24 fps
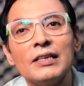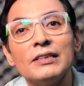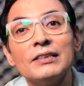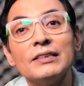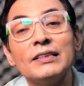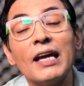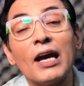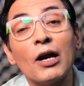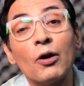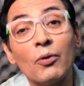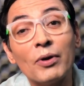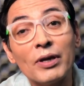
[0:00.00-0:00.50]

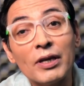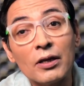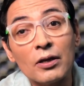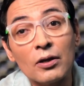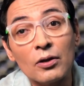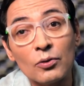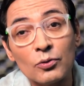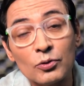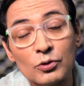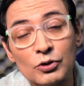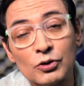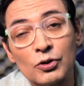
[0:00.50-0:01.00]
Llegó
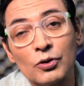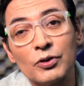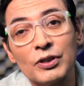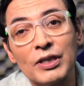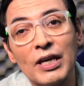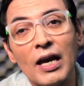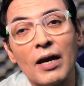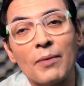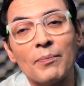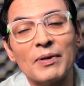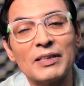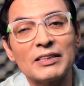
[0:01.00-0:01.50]
incluso
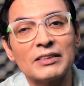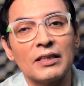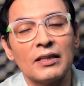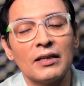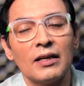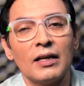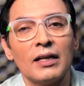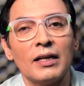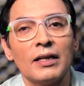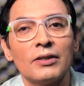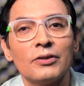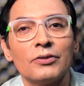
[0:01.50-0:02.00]
ya
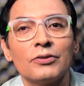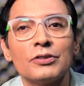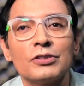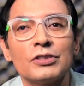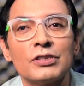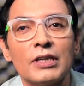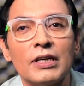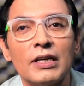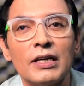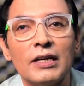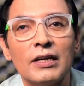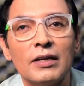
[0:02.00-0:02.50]
pasada la
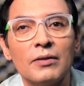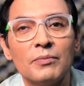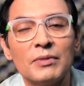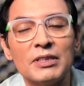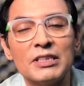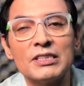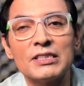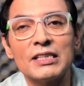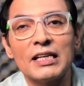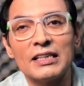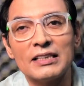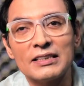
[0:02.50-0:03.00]
noche
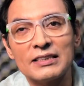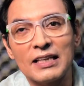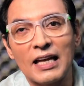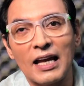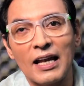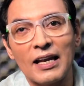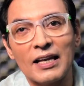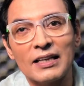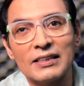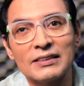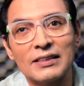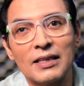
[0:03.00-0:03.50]
Michelle
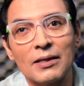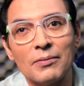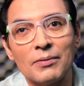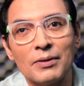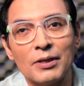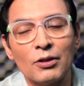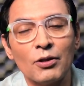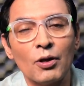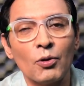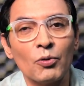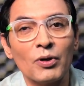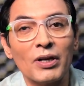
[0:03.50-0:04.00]
Salas, que
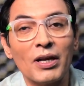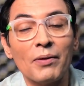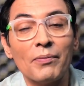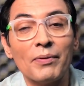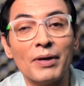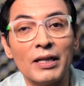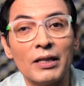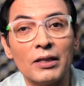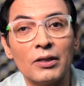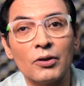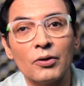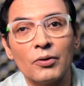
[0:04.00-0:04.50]
vino a un
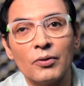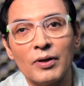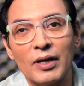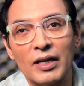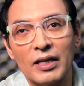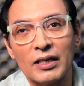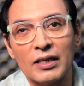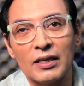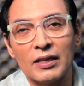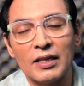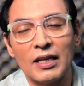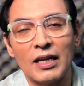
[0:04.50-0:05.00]
evento
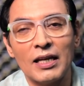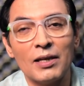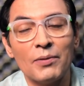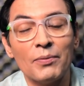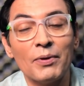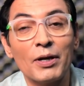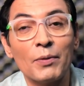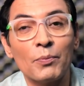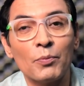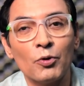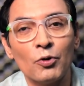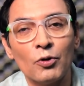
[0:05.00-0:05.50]
aquí de
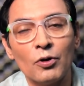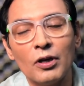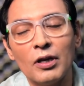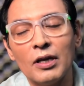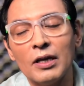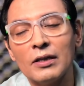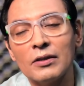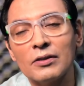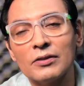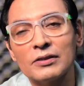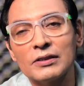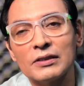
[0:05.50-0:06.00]
Liverpool,
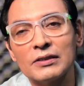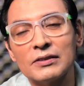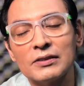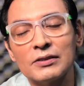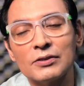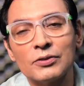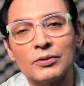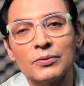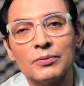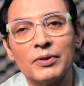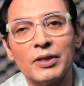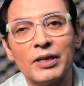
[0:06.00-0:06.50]
entonces
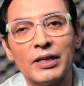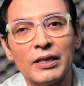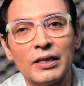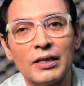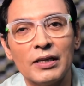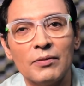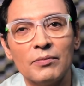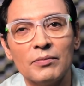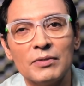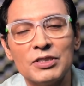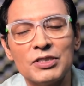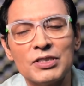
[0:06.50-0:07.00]
estuvo
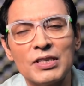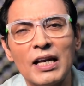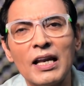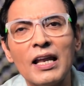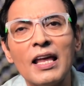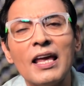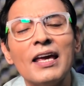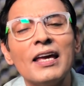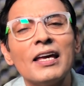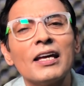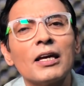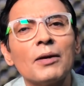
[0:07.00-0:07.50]
ahí Michelle,
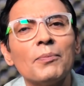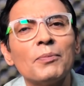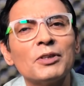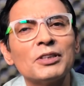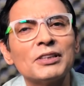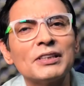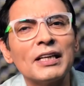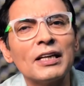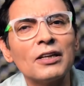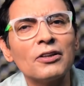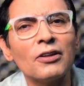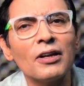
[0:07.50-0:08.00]
que por
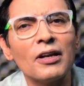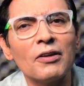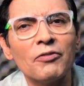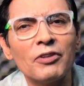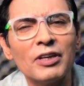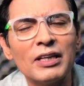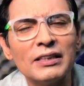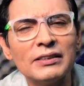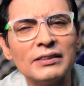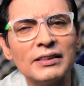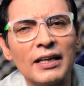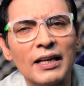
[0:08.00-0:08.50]
cierto, le
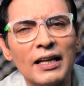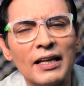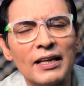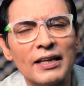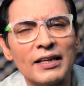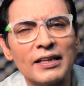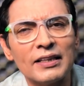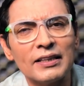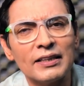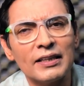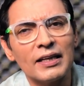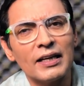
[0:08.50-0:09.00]
fíjense que
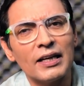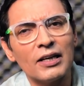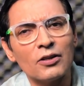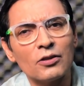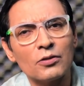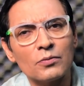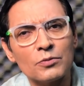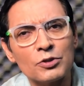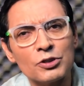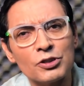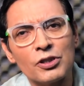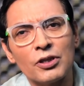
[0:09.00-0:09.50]
le
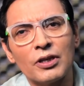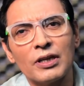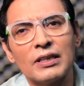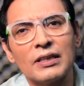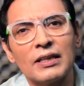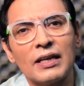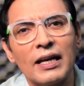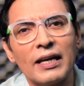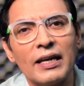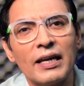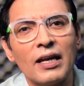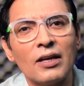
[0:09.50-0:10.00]
criticaron mucho que
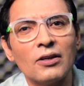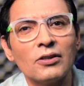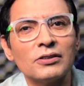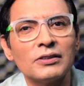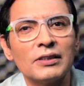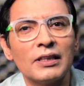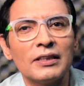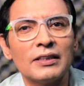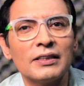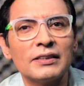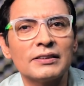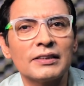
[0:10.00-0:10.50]
traía los
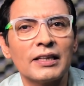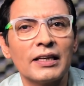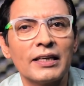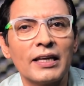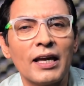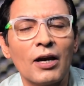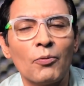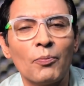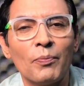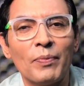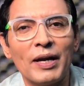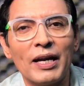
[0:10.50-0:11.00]
dientes que
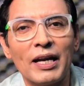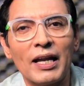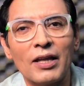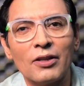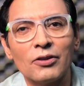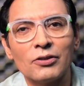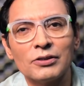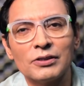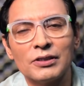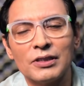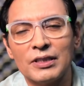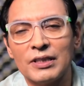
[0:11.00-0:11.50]
ya
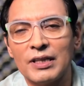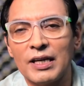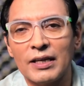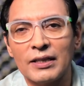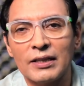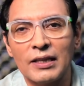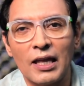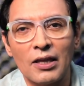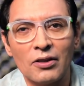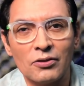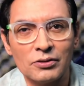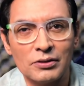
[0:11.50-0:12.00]
operados,
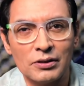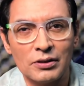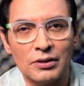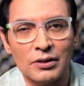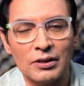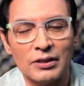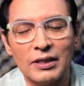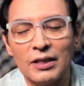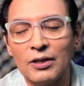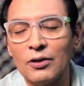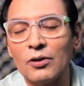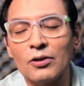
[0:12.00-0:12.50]
inyectados, y
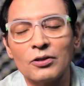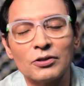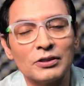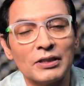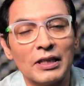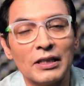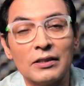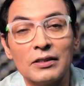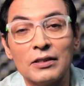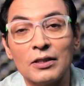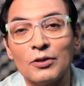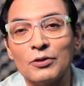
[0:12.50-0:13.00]
digo los
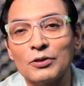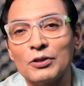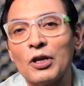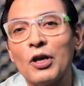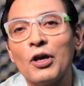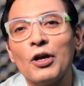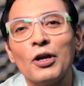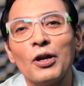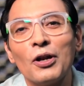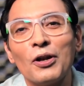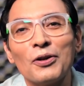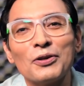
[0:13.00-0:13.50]
dientes, los,
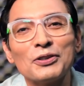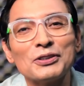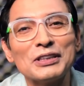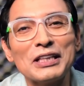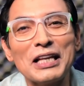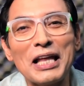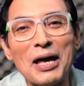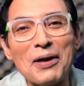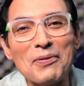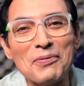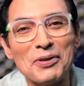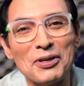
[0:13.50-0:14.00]
los
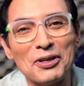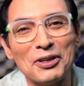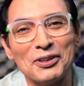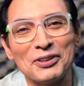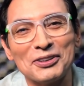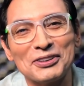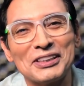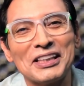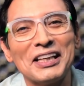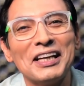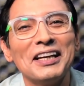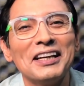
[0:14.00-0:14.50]

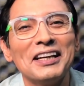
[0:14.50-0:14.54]
labios,